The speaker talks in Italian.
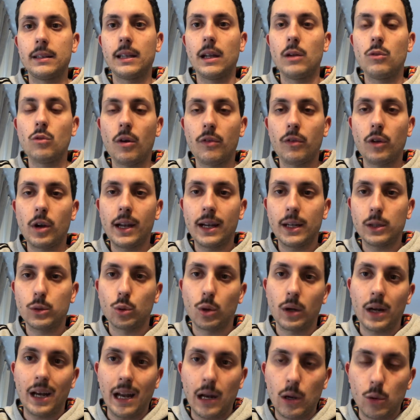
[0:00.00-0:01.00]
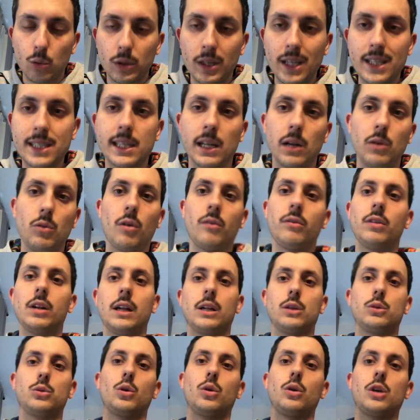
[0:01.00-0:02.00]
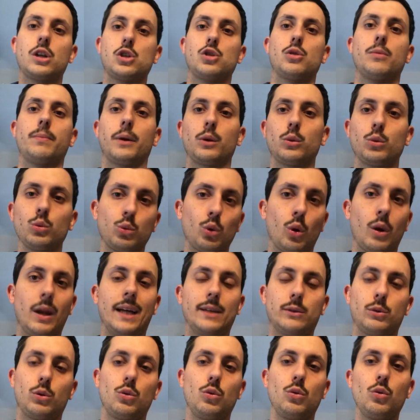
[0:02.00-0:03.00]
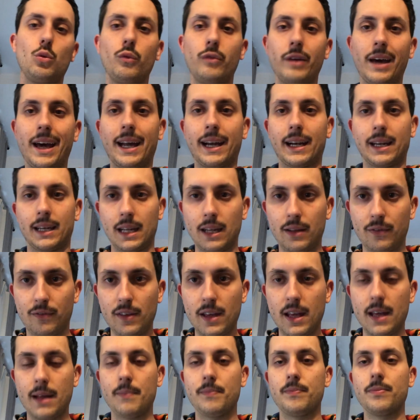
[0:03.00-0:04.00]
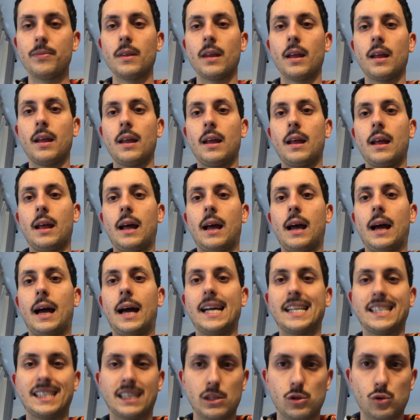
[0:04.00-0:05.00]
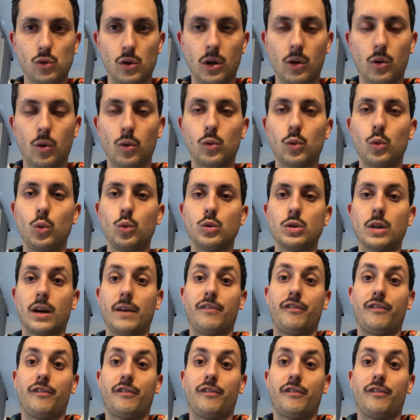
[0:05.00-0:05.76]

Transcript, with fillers: del, nuovo allenatore, la notizia del nuovo allenatore, soprattutto il lato Juve, arrivi a stagione conclusa.